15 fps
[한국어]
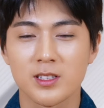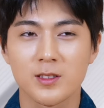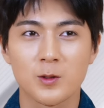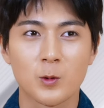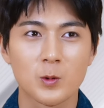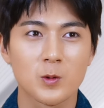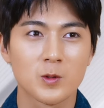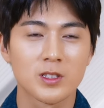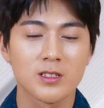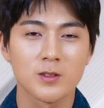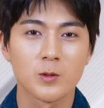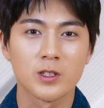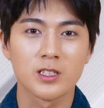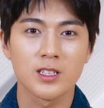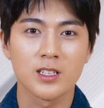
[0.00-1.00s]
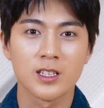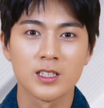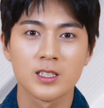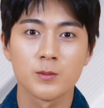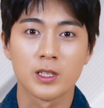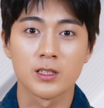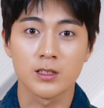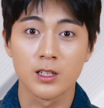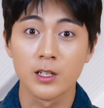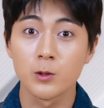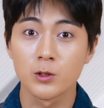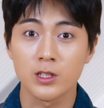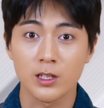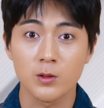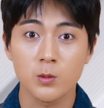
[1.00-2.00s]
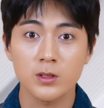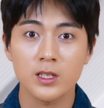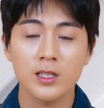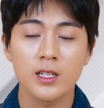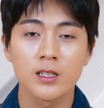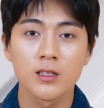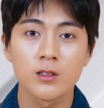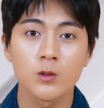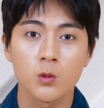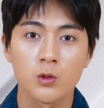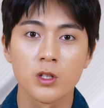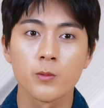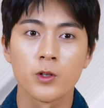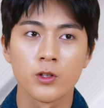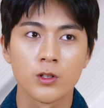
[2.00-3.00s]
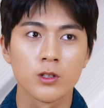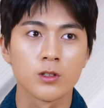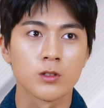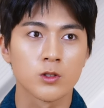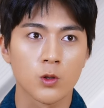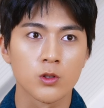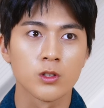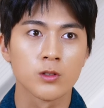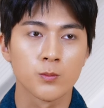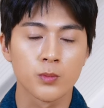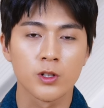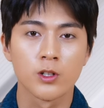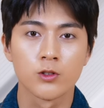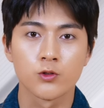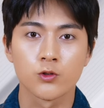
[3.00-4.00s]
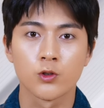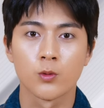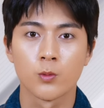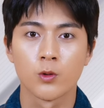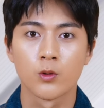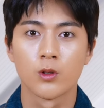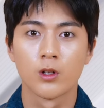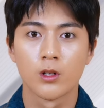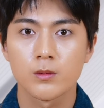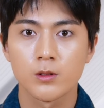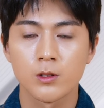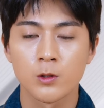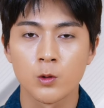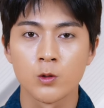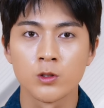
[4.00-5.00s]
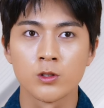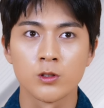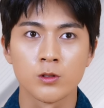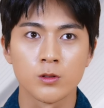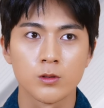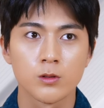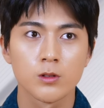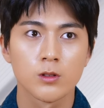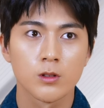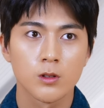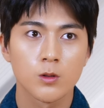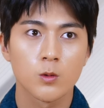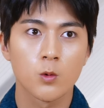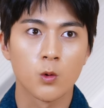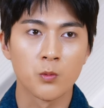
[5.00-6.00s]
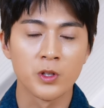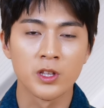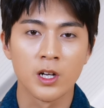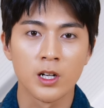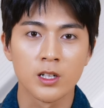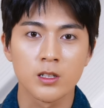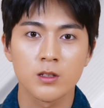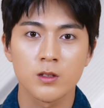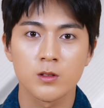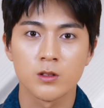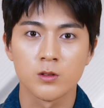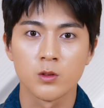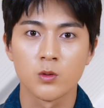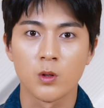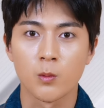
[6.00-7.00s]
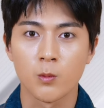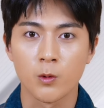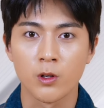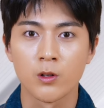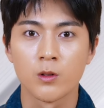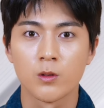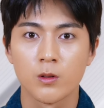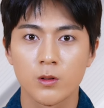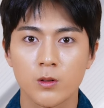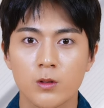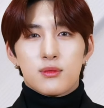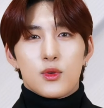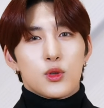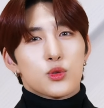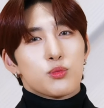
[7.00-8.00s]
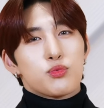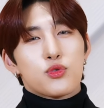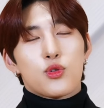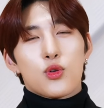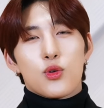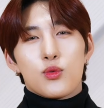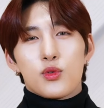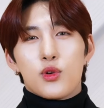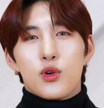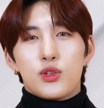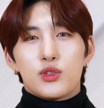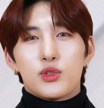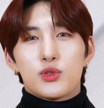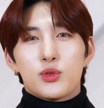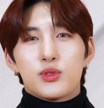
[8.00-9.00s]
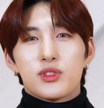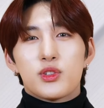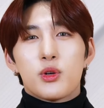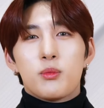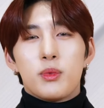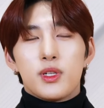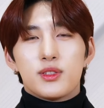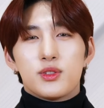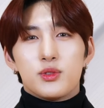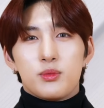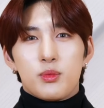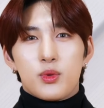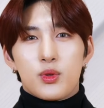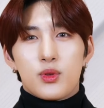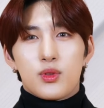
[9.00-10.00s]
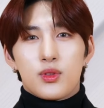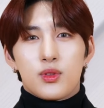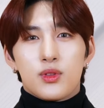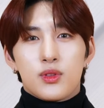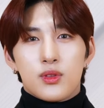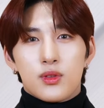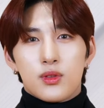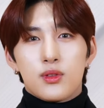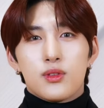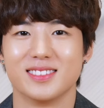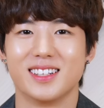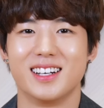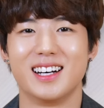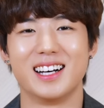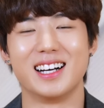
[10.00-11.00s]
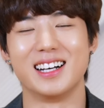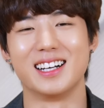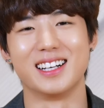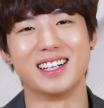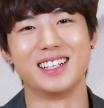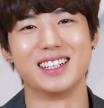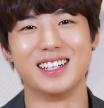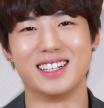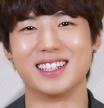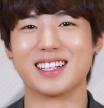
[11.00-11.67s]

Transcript: 용돈 쓰고 있긴 하지만 그래도 제 통장에 있는 돈이면은 저는 빌려주죠 뭐 이거는 고민할 그것도 없고요 아주 부끄러운 것 같아요 저는 그런 말 들으면 아하하하